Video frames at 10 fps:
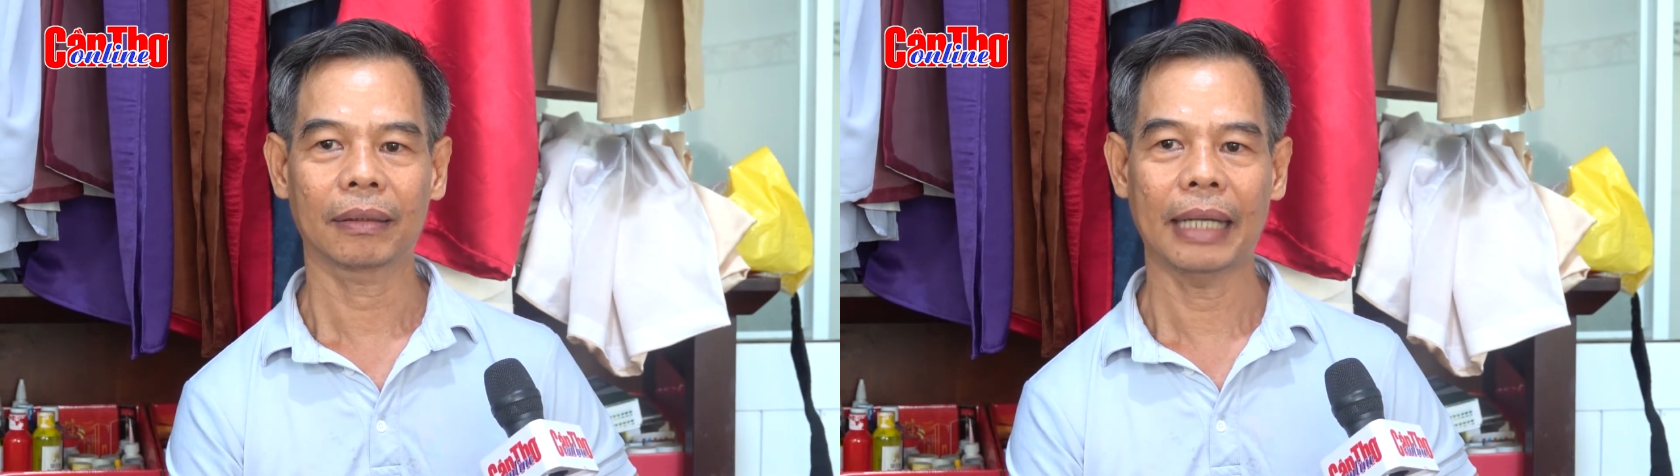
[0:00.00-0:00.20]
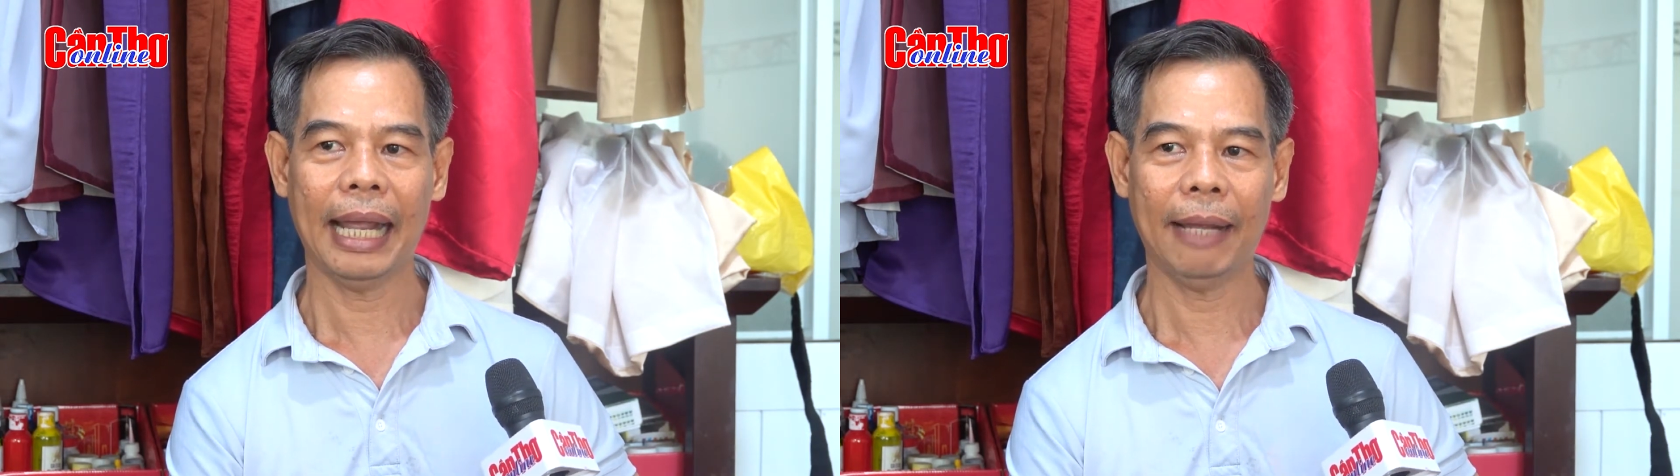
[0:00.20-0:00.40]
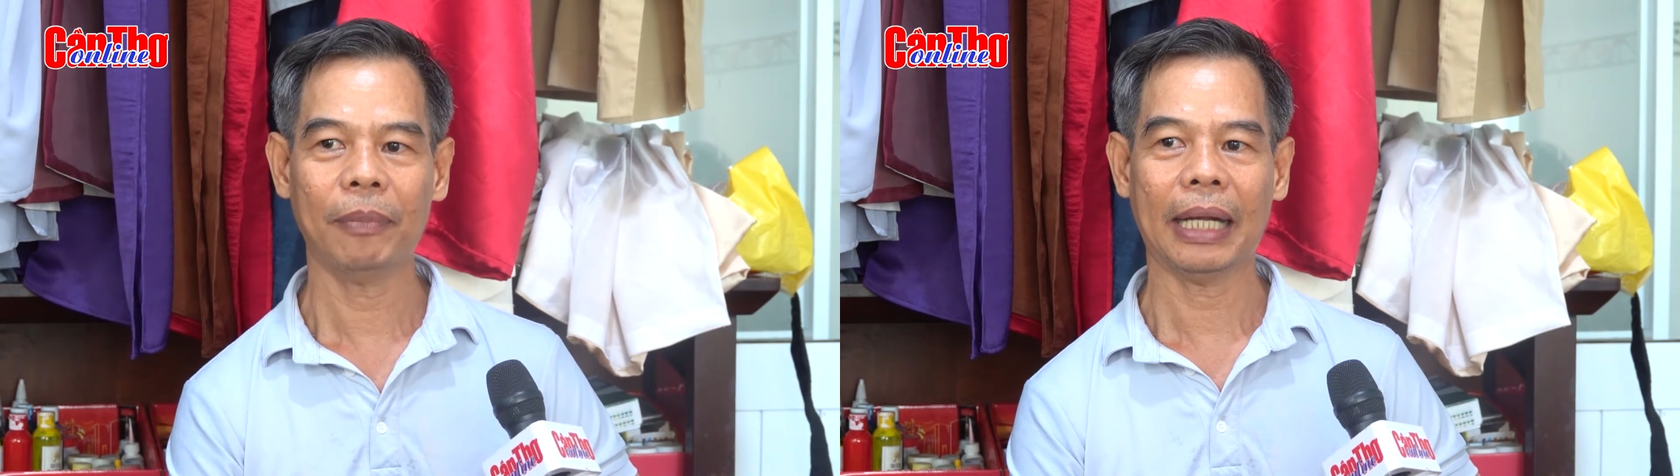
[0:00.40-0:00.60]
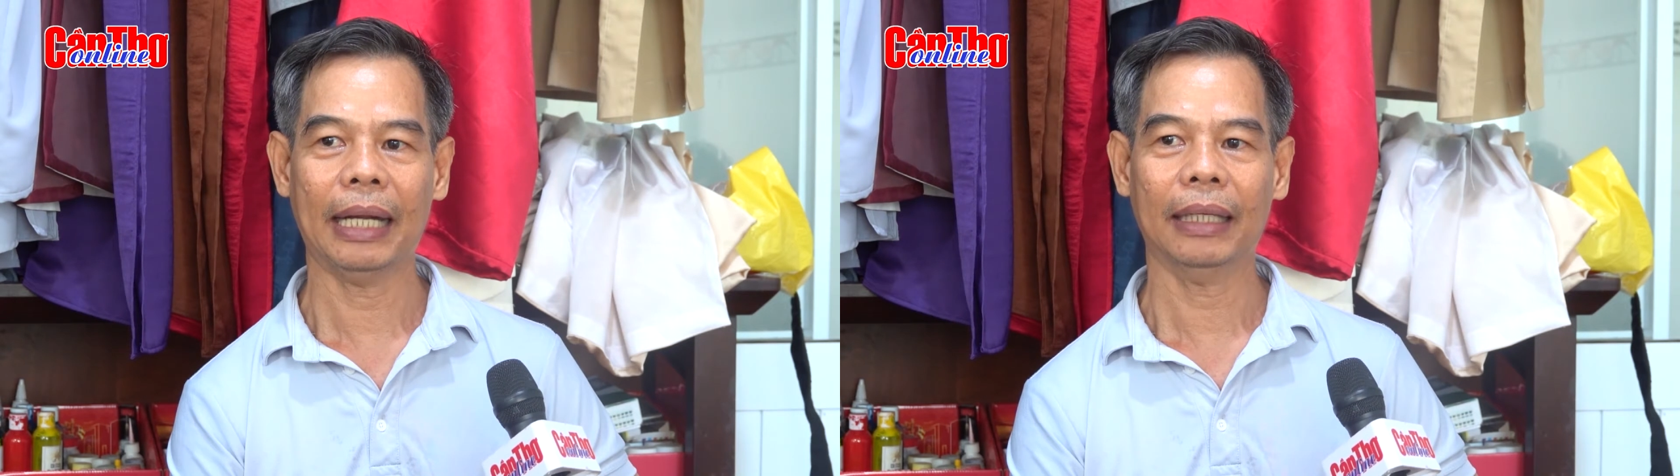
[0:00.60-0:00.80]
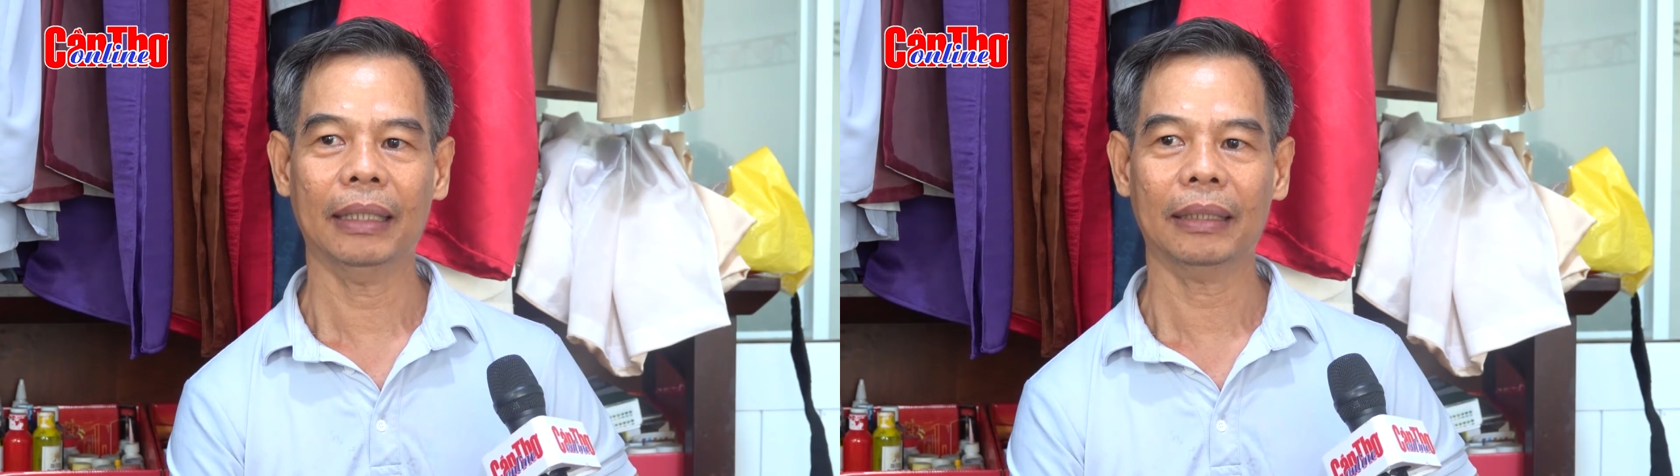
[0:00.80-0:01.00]
đẹp
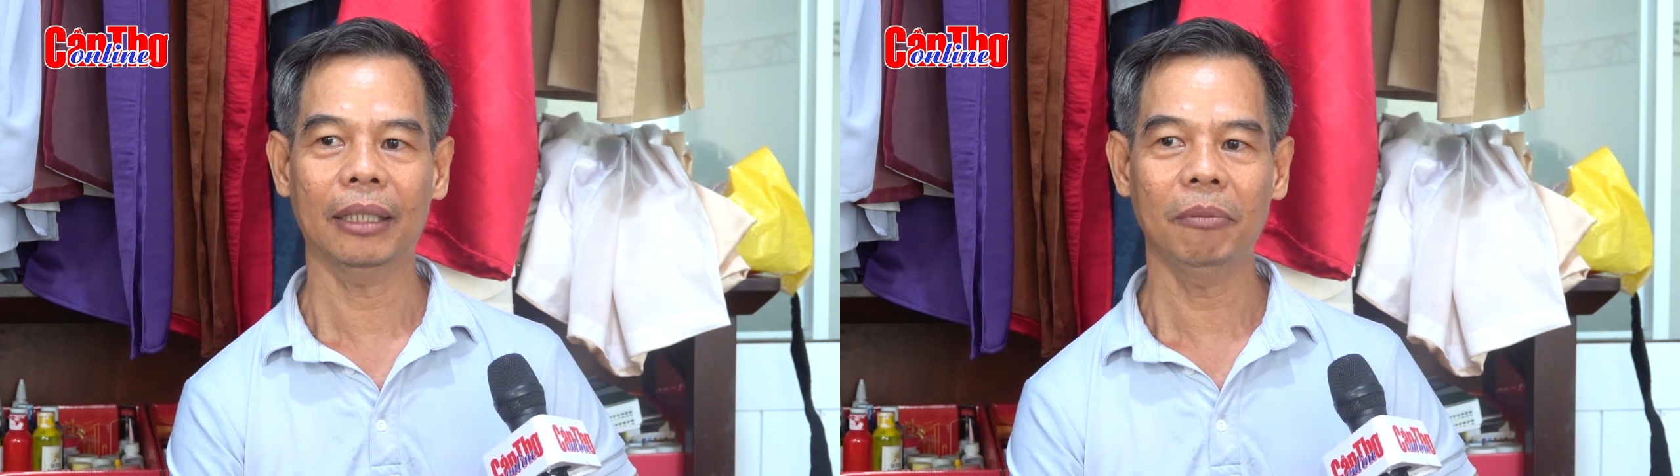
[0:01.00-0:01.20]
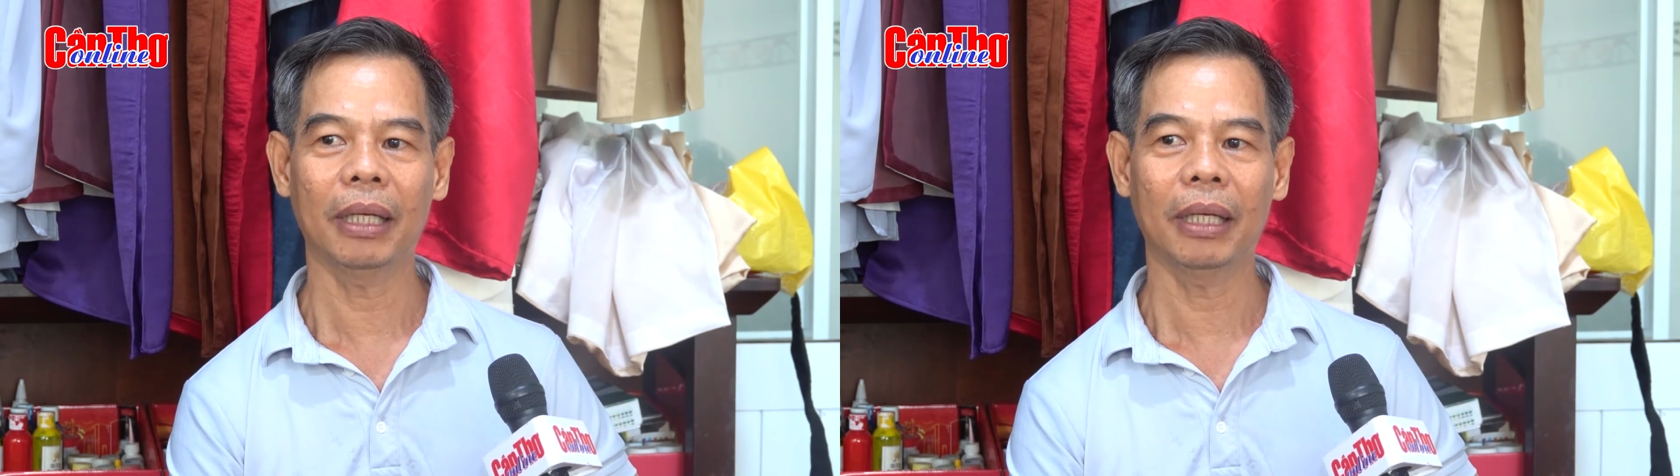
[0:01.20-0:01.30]
càng tỉ